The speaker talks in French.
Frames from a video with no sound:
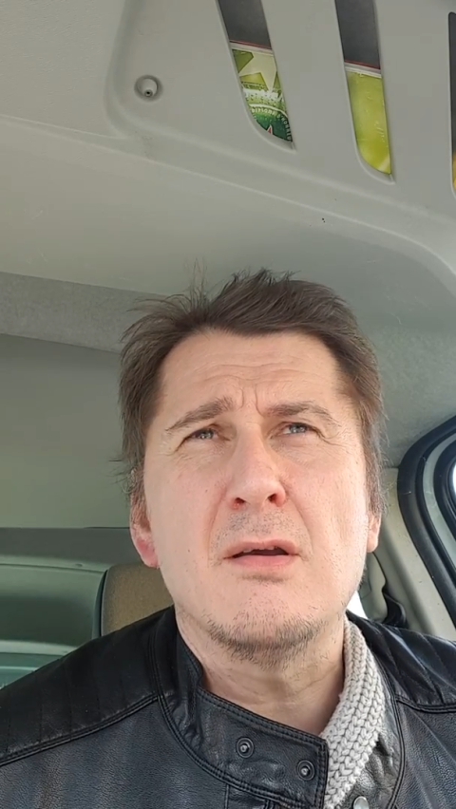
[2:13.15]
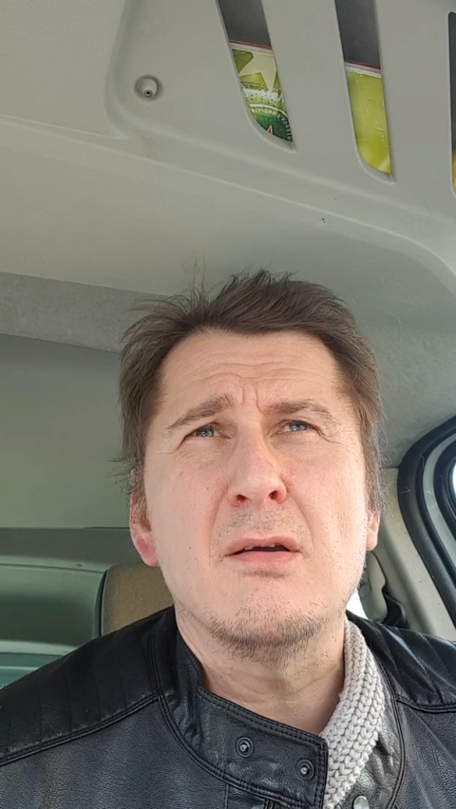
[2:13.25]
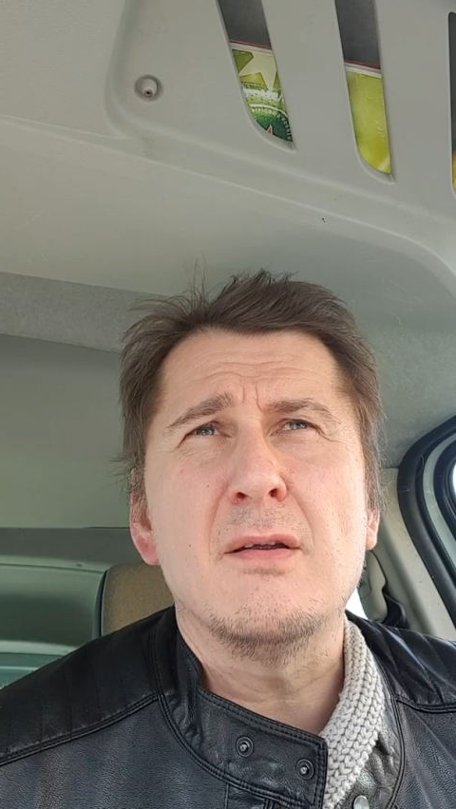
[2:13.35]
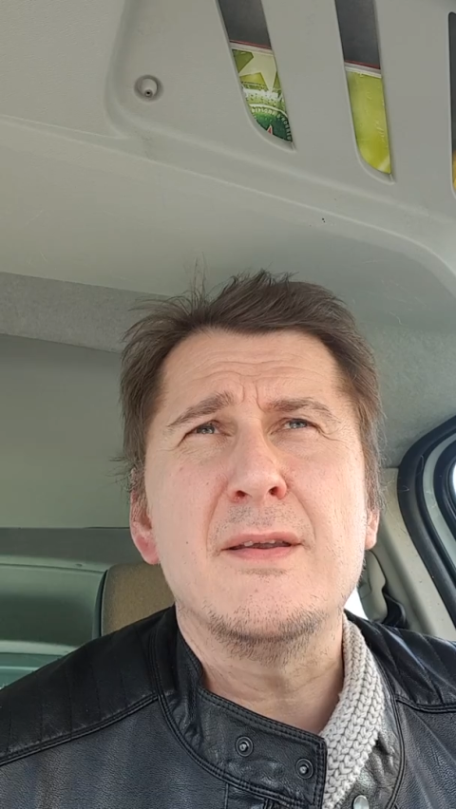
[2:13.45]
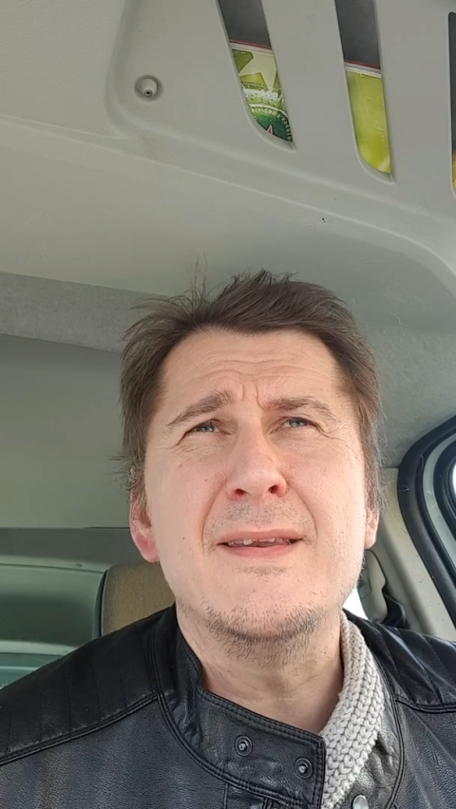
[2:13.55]

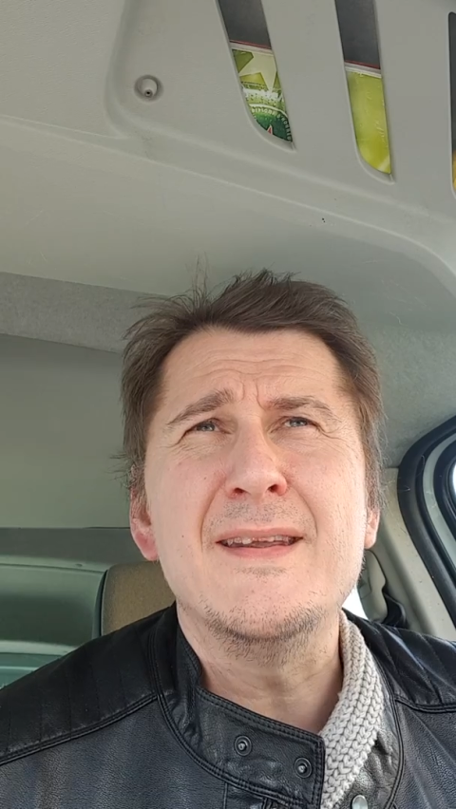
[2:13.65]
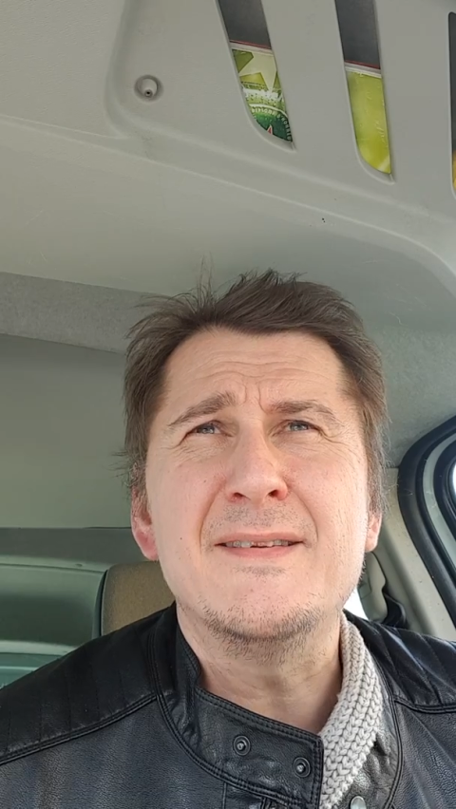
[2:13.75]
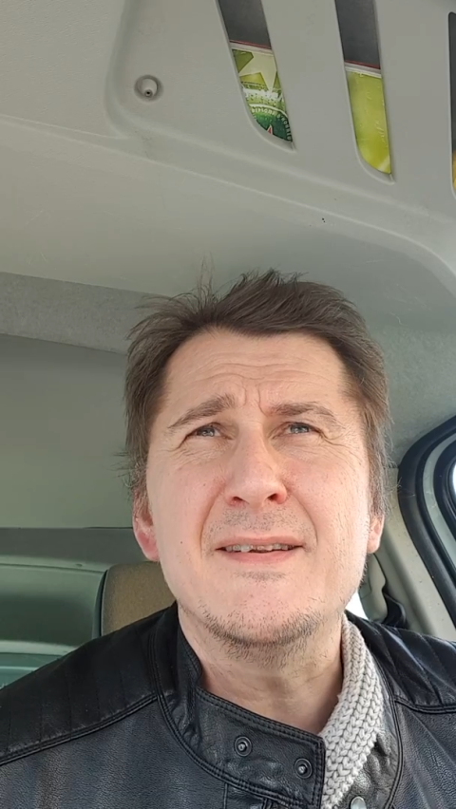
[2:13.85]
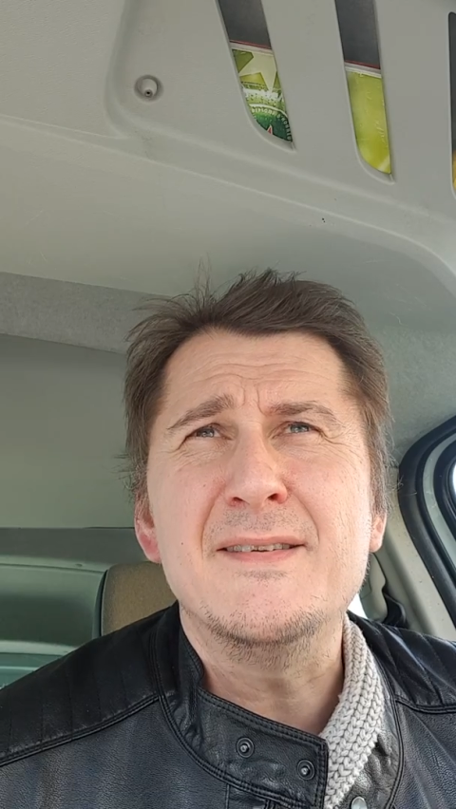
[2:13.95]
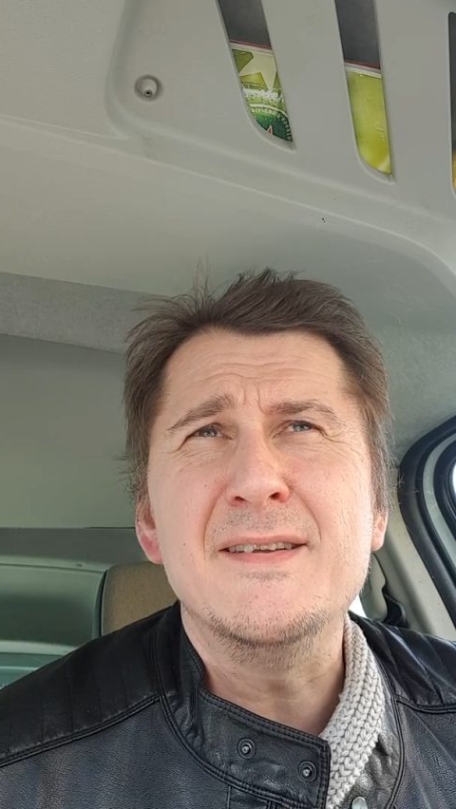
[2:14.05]
euh,
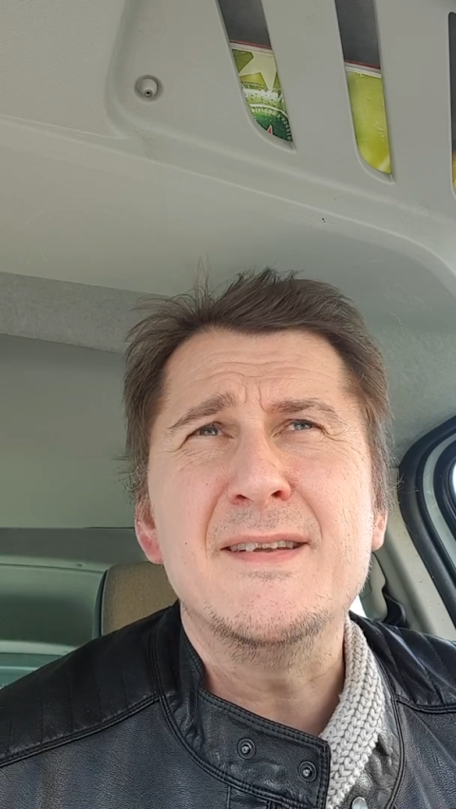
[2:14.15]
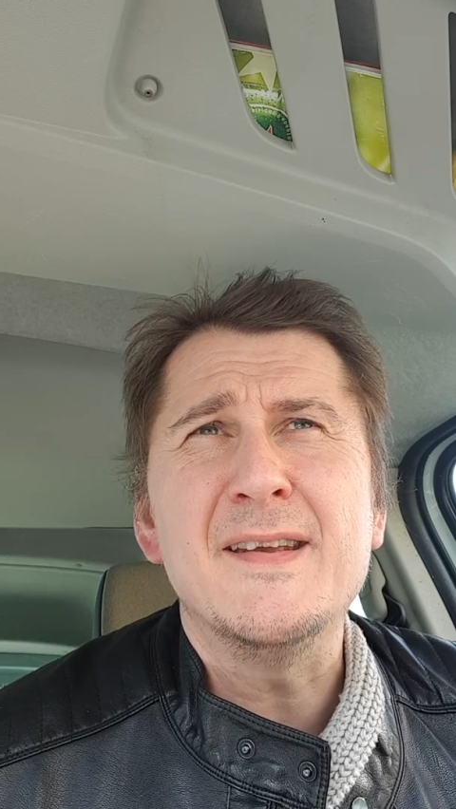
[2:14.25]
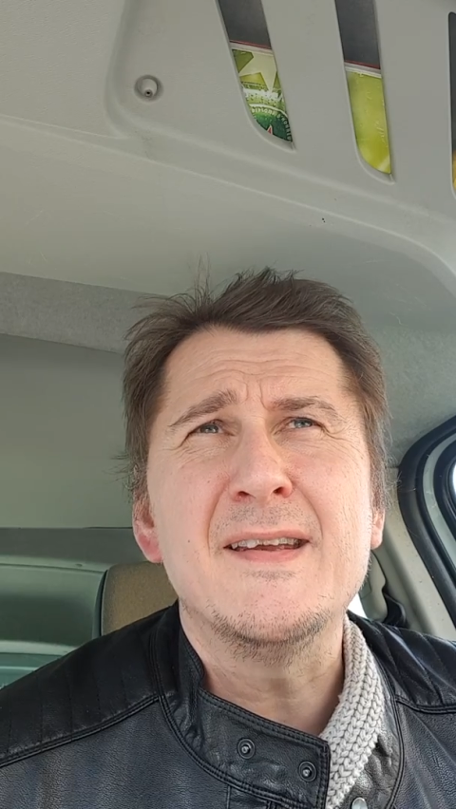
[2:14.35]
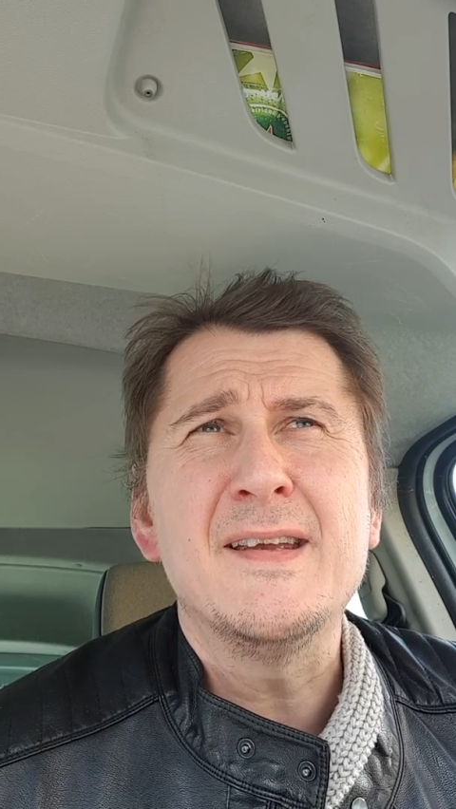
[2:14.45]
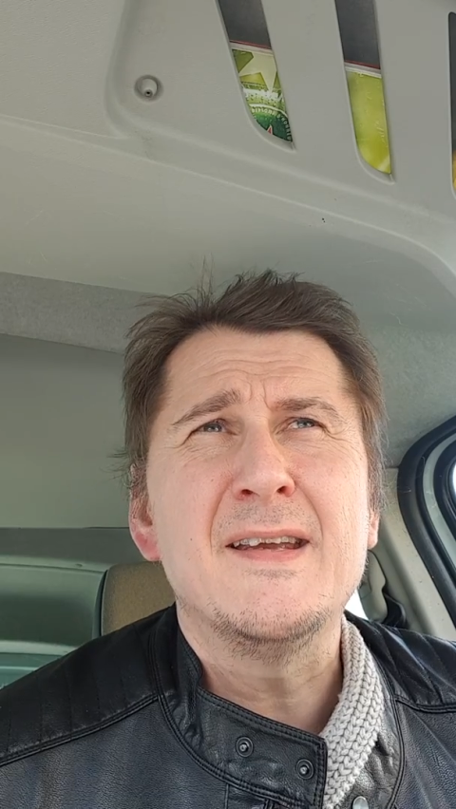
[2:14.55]

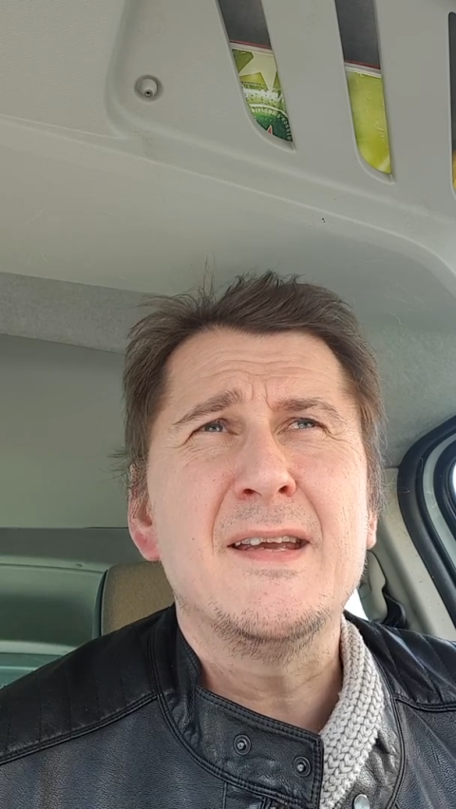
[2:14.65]
nécessité